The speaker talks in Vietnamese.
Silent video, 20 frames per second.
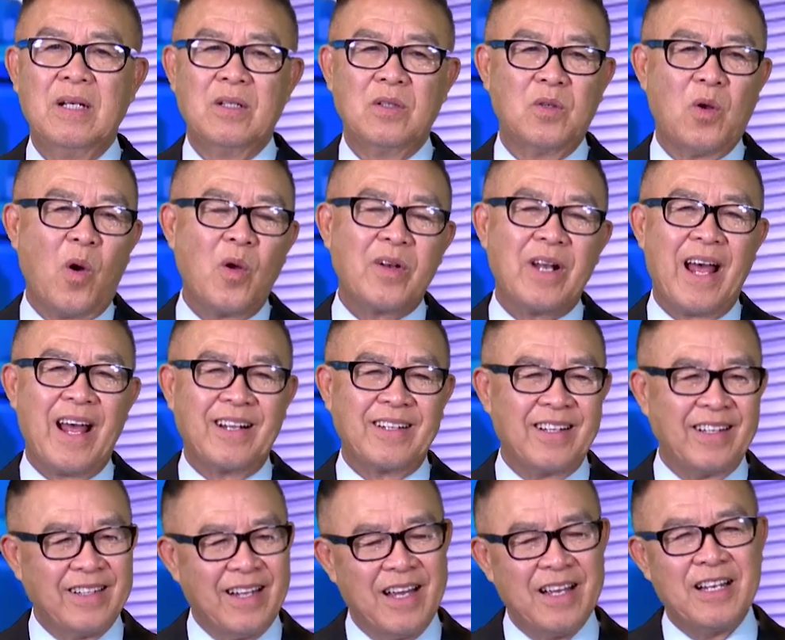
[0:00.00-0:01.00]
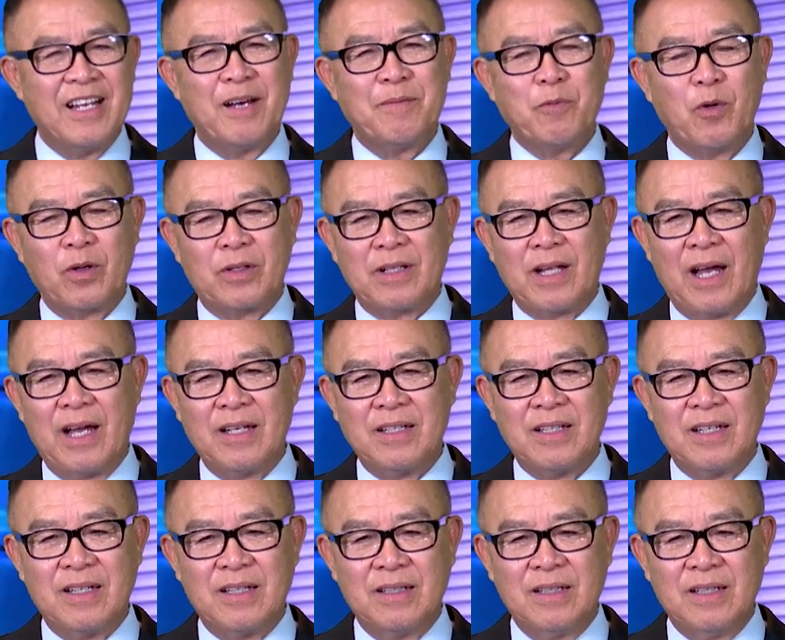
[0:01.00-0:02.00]
Rõ ràng thì đây là một cái
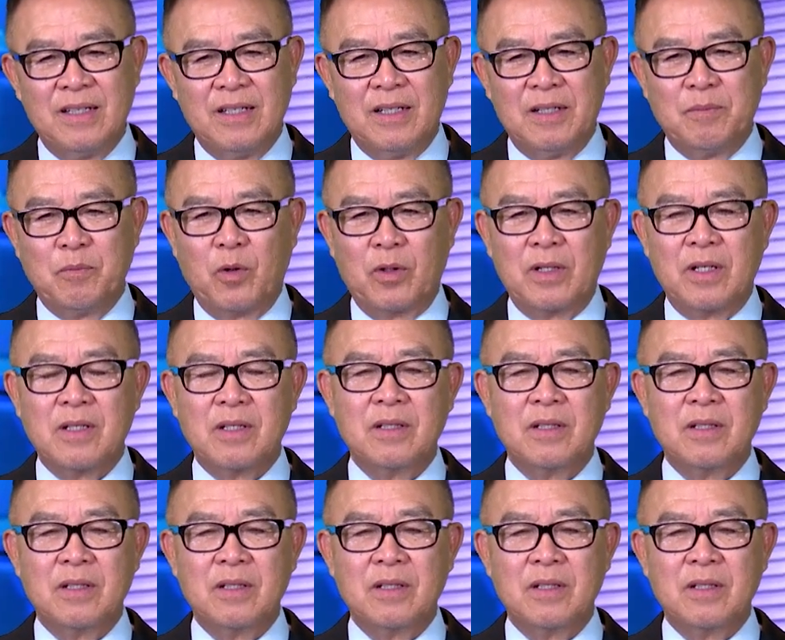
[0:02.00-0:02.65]
một